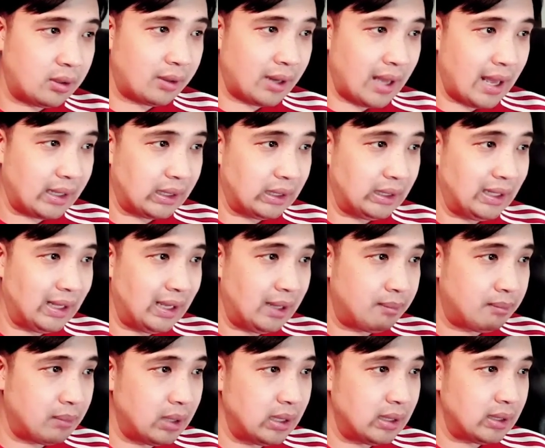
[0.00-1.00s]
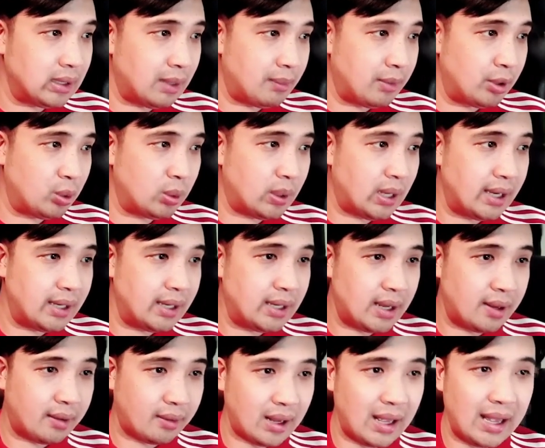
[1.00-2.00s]
ราดเลเมอร์อามาดูไฮ
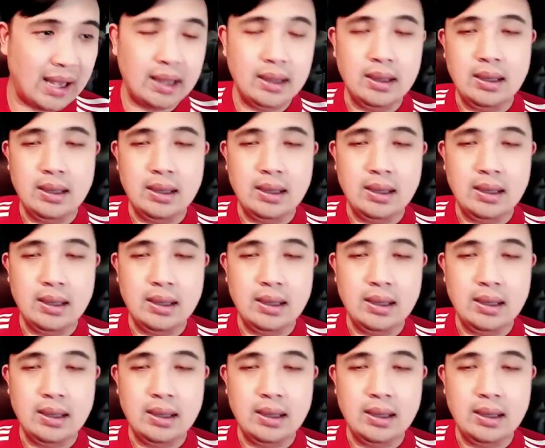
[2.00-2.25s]
ดาร่า